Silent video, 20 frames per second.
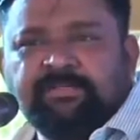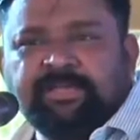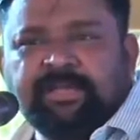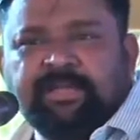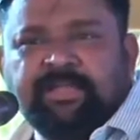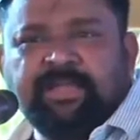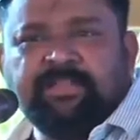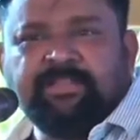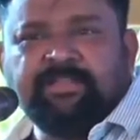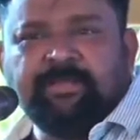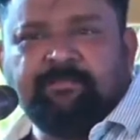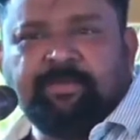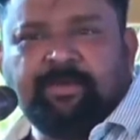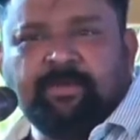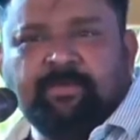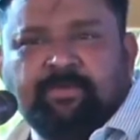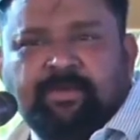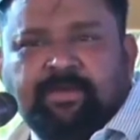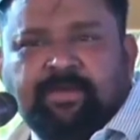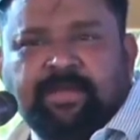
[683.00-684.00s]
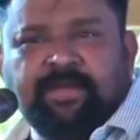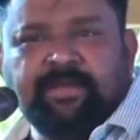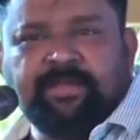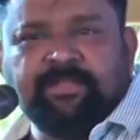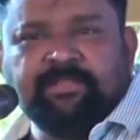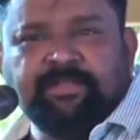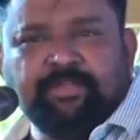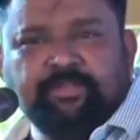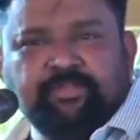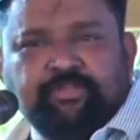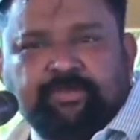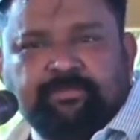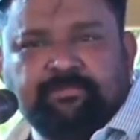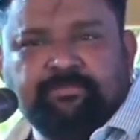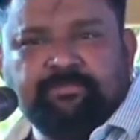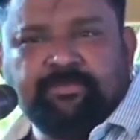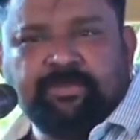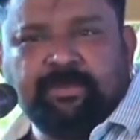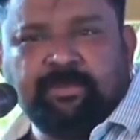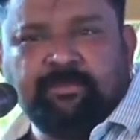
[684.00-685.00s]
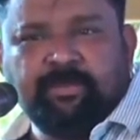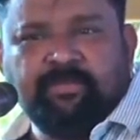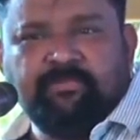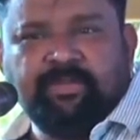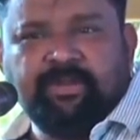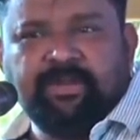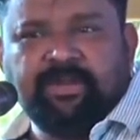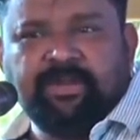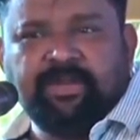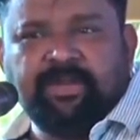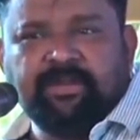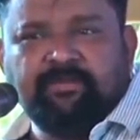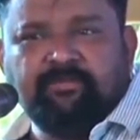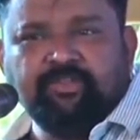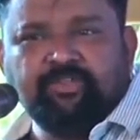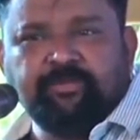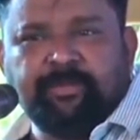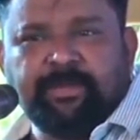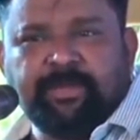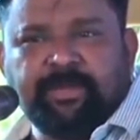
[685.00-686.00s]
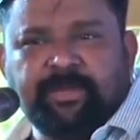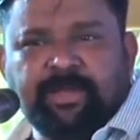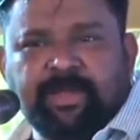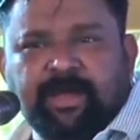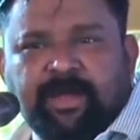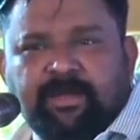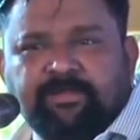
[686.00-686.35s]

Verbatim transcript: சரியா தப்பான்னு உங்களுக்கு கரெக்டாக தெரிஞ்சிடும் நம்முடைய வீடுகளில் கவனித்து பாருங்கள்